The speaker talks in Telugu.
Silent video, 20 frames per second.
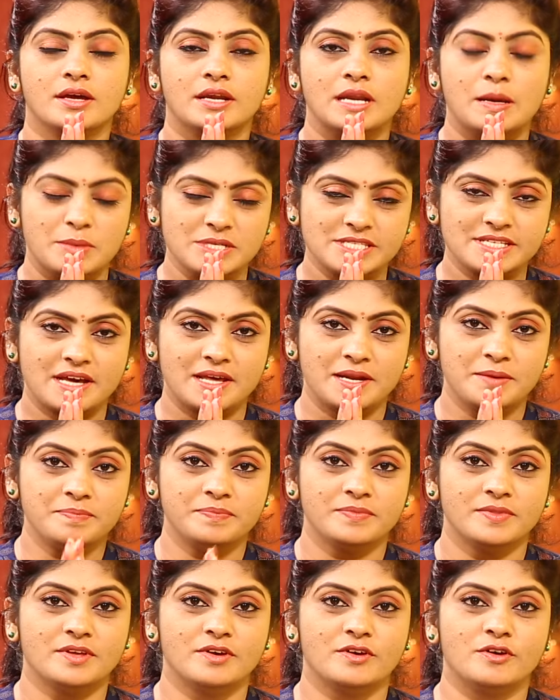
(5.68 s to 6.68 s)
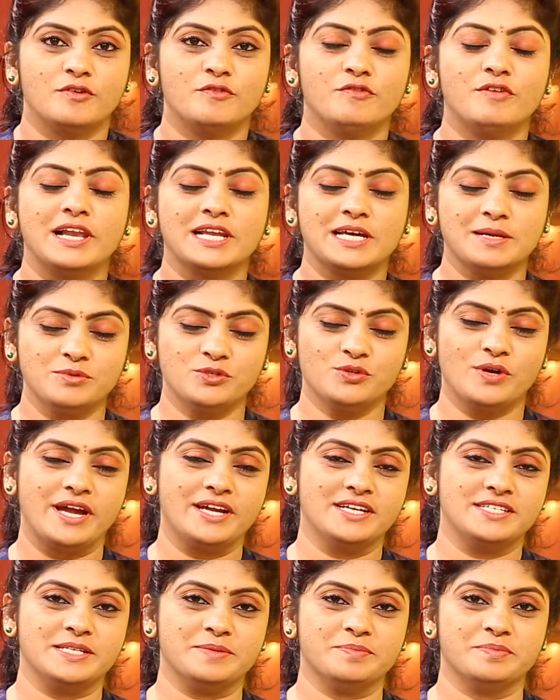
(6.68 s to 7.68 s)
నమస్కారం వెల్కమ్ టు
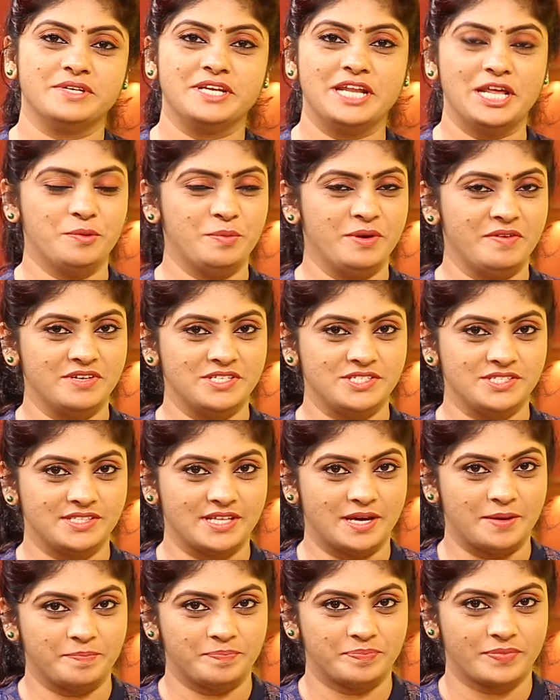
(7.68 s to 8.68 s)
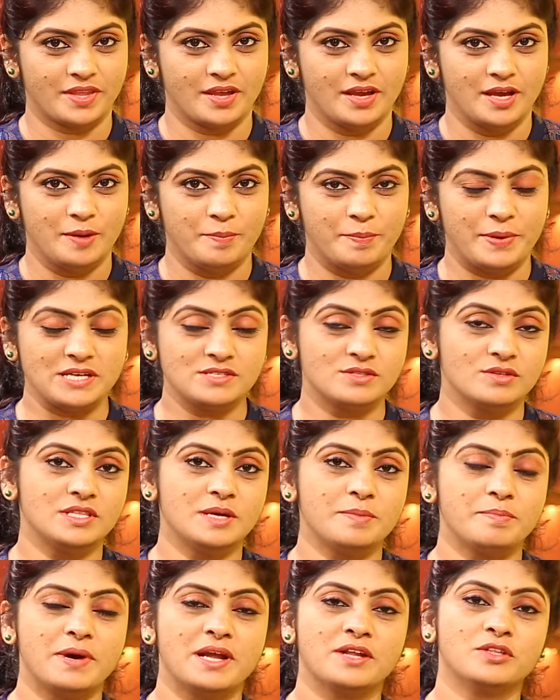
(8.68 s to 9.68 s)
ఐ డ్రీమ్ నేను మీ విజిత
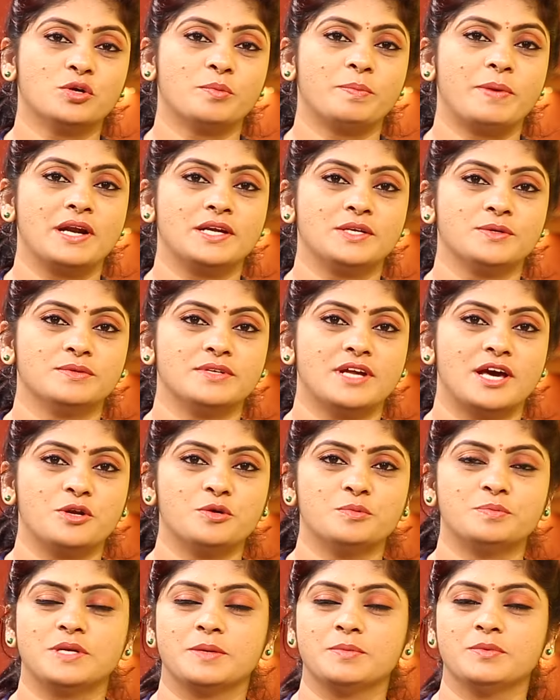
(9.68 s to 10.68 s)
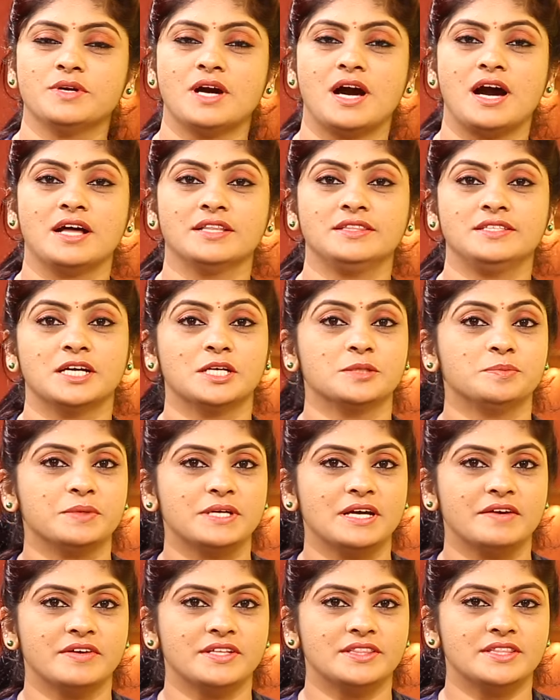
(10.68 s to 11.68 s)
ప్రస్తుతం మనతో పాటు ఉన్నారు ప్రముఖ
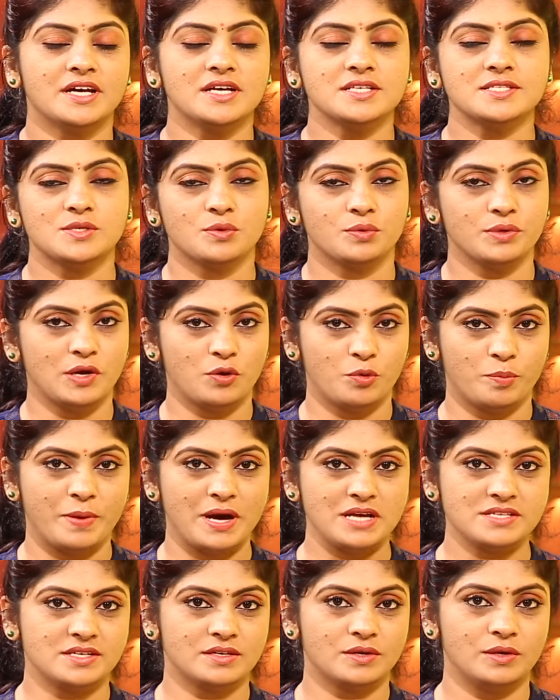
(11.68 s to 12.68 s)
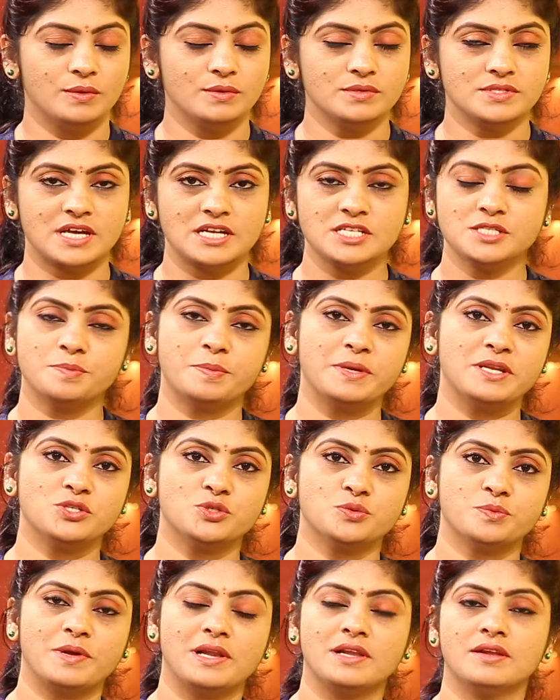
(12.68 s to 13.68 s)
ఆధ్యాత్మికవేత్త సూర్య ఉపాసకులు సన్
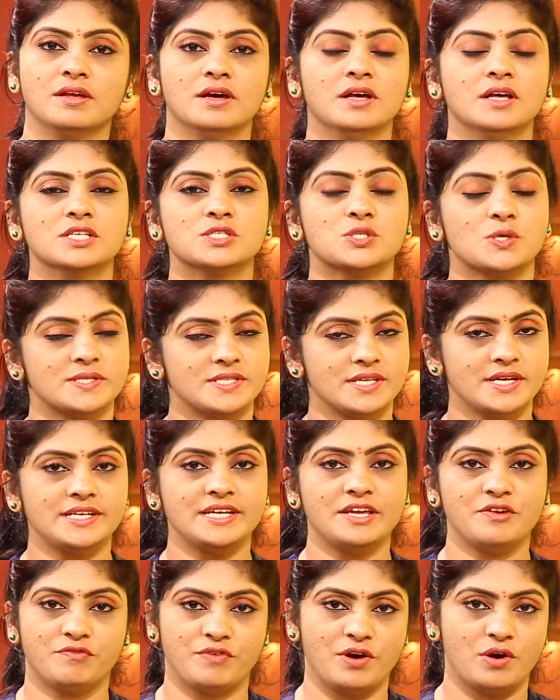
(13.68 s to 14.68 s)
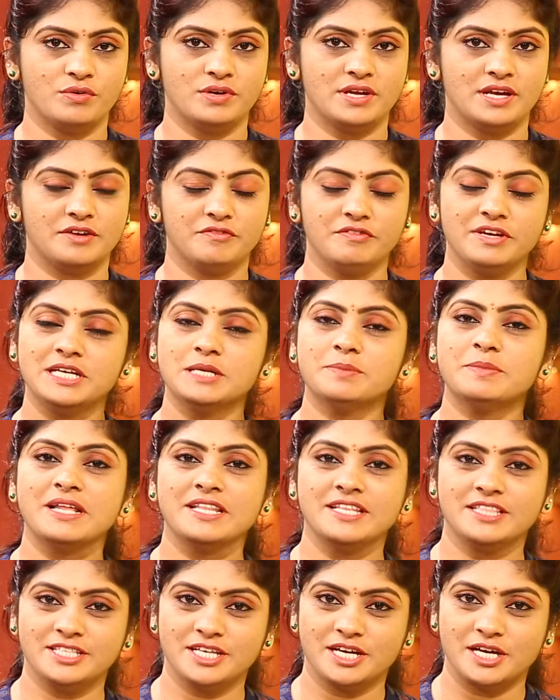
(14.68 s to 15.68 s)
స్పిరిచువల్ సొసైటీ ఫౌండర్
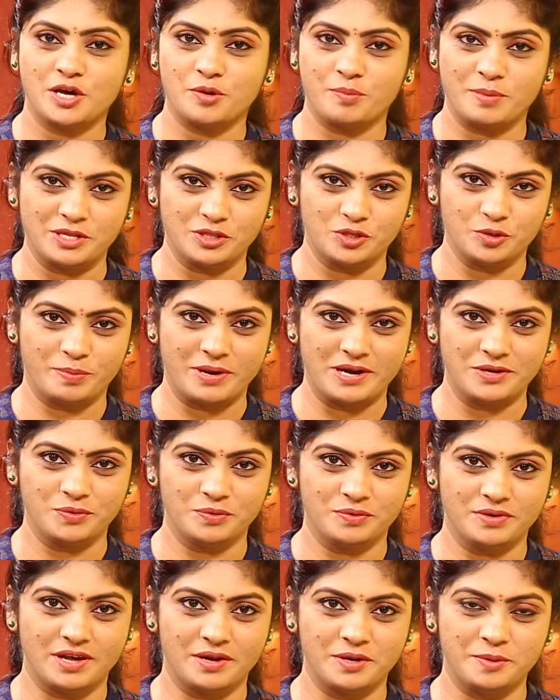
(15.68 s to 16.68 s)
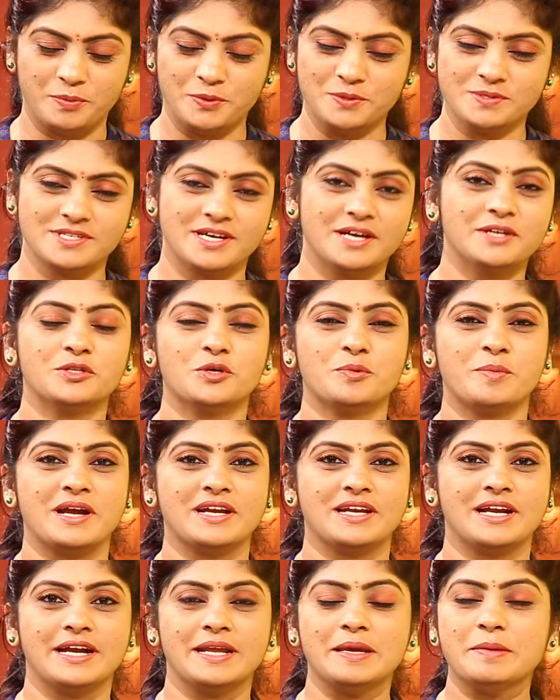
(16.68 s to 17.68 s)
విక్రమాదిత్య గారు మనతో పాటు ఉన్నారు ఇప్పుడు సార్తో
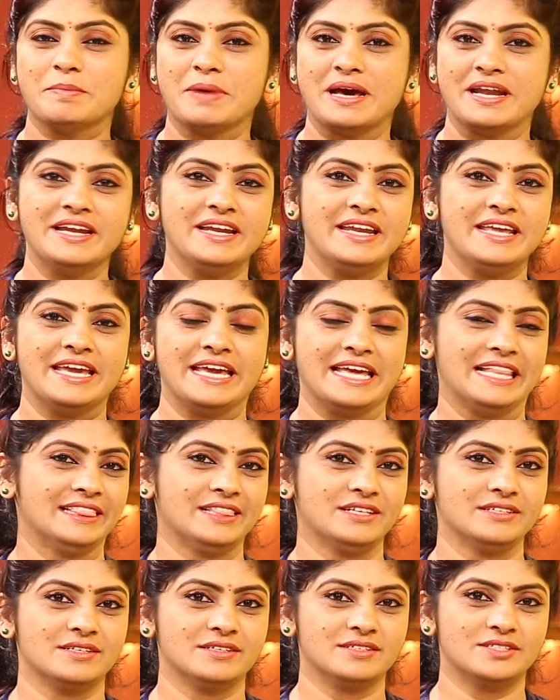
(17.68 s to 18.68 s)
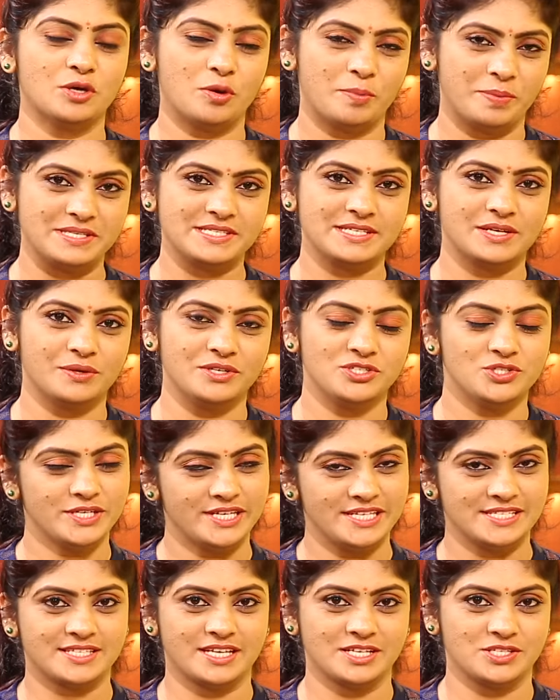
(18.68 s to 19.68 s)
మాట్లాడి మరిన్ని హెల్త్ టాపిక్స్ గురించి
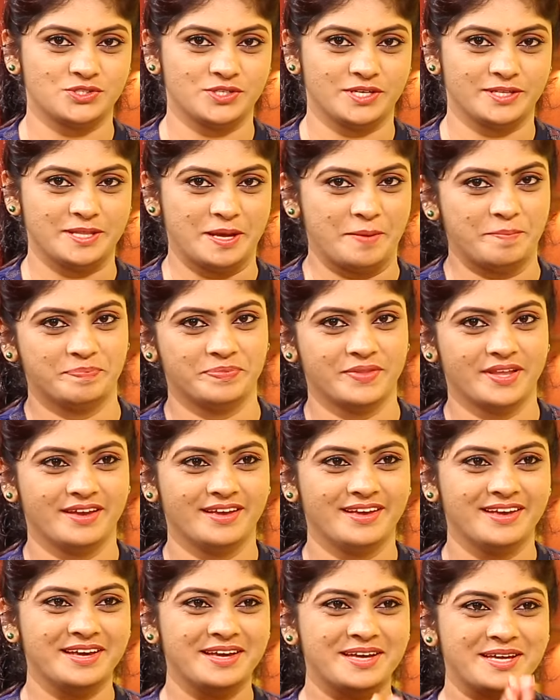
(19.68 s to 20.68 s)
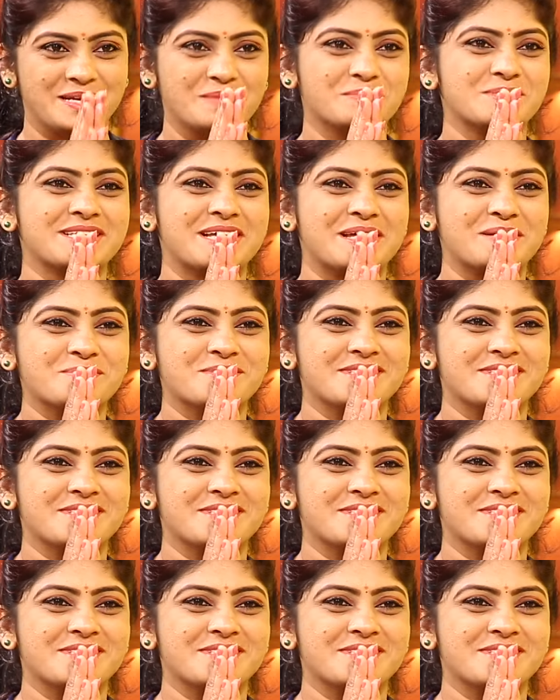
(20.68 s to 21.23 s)
డిస్కస్ చేద్దాం నమస్కారం